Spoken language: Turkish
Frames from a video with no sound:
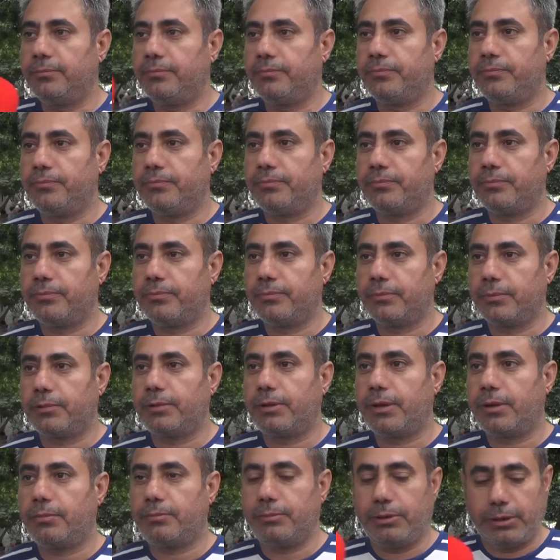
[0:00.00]
Teşekkür
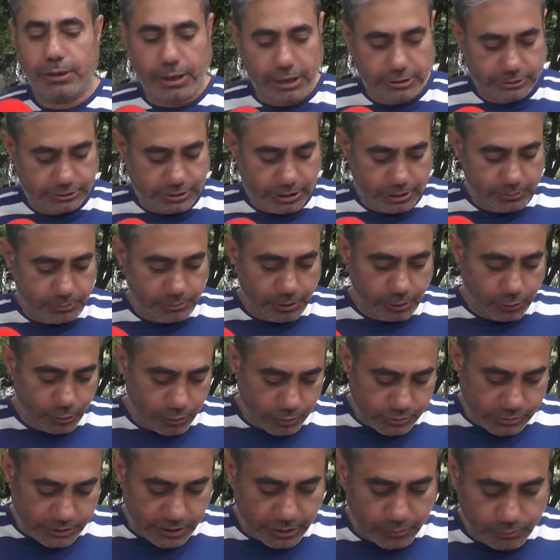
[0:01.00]
ediyoruz. İlaçlarımı da
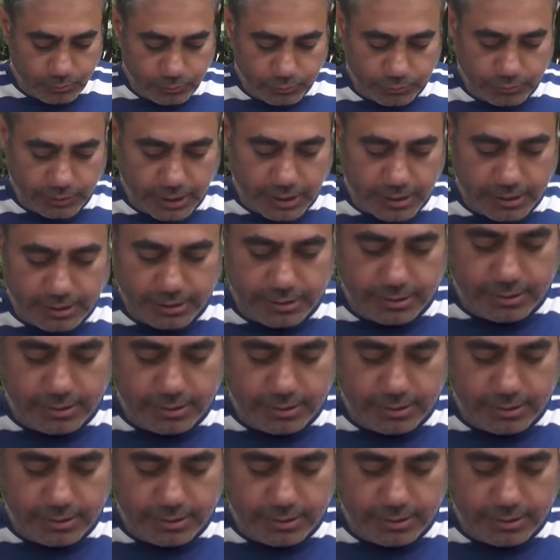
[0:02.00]
göstereyim burada.